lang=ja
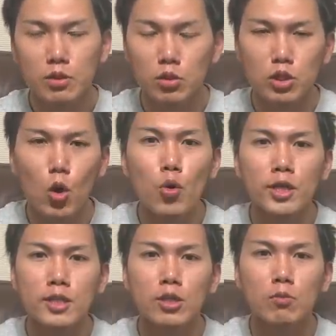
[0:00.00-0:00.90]
そして大
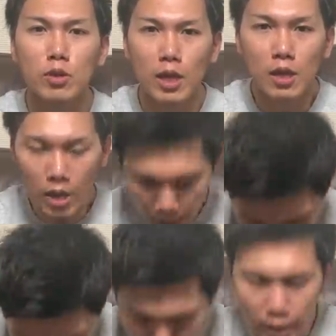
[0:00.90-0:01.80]
家さんともね、
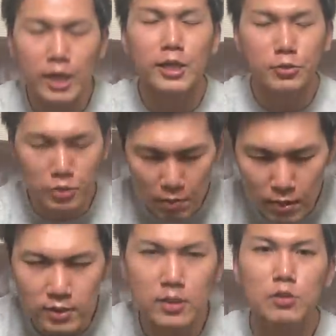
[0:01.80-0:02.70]
あ、お願いありがとうござい
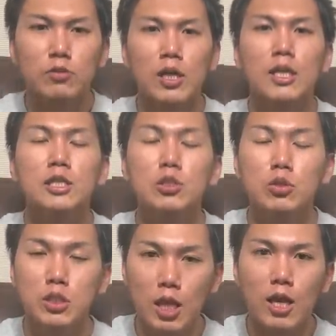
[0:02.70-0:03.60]
ますっていう話を
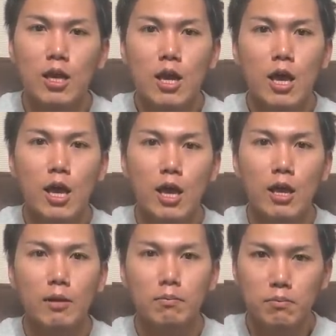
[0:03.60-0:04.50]
して、
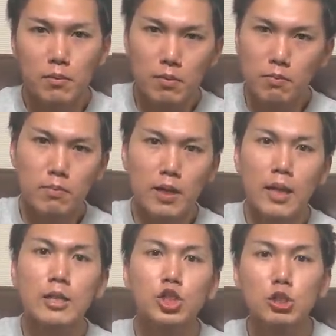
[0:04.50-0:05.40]
えー、まあ
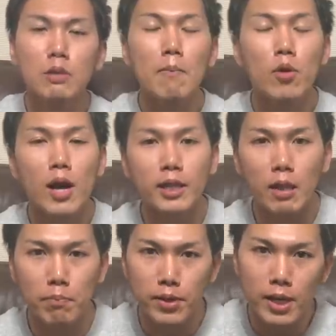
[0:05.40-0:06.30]
何十万もかけ
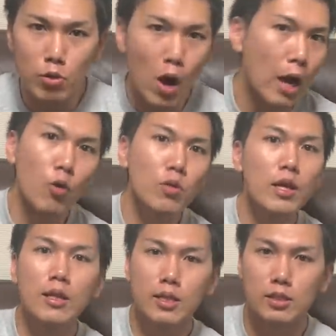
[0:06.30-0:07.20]
てピアノ運ん
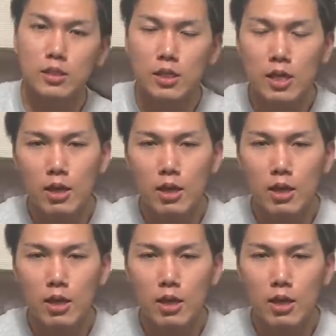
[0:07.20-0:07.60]
だんです。